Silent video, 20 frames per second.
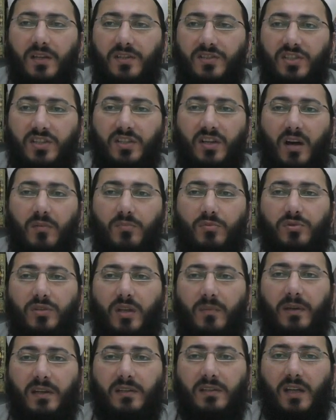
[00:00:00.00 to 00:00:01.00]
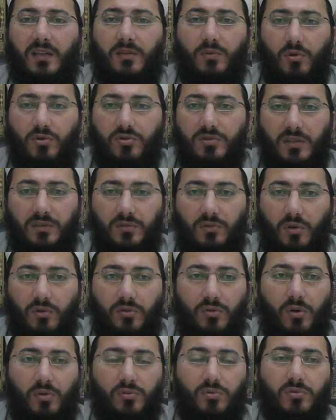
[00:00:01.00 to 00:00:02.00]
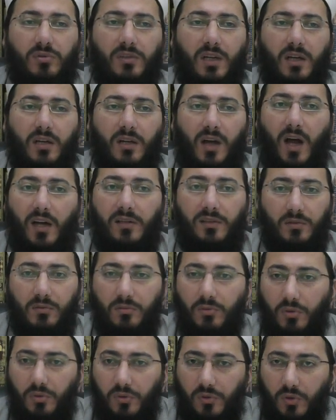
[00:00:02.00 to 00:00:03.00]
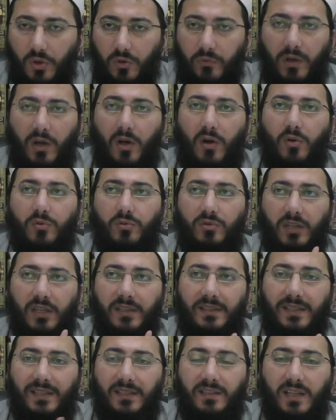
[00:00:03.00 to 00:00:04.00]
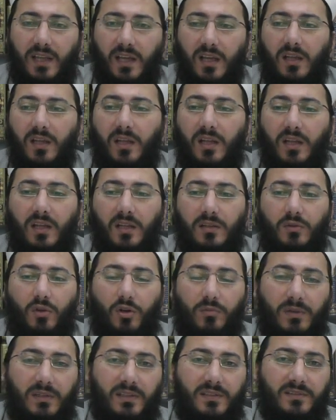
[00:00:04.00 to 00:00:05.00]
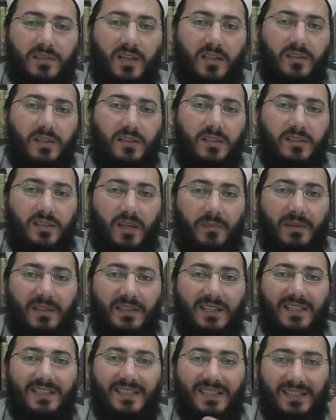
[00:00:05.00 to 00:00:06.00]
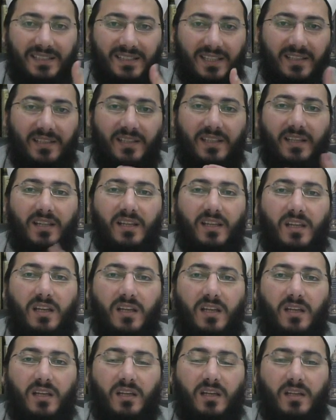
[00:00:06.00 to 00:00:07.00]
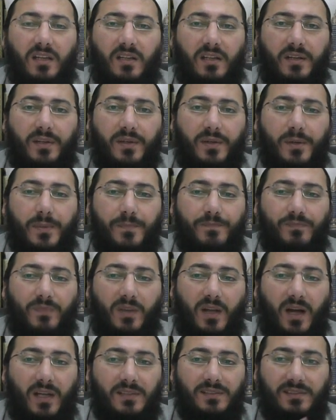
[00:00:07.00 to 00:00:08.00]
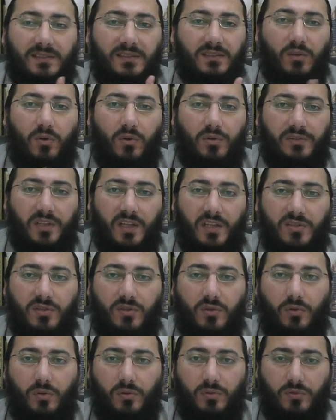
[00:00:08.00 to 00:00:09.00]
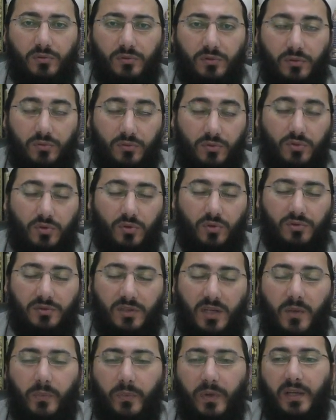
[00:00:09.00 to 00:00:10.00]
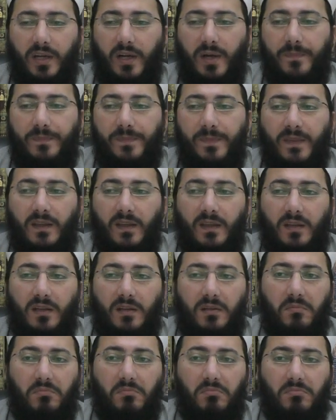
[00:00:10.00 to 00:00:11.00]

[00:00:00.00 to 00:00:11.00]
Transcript: çiğ hamur yemekten hoşlanıyor, onunla karnını doyuruyor veya onu yediğinde normal insanların yemek yediğindeki e, hazzı ortaya çıkıyor oluşuyorsa veya e,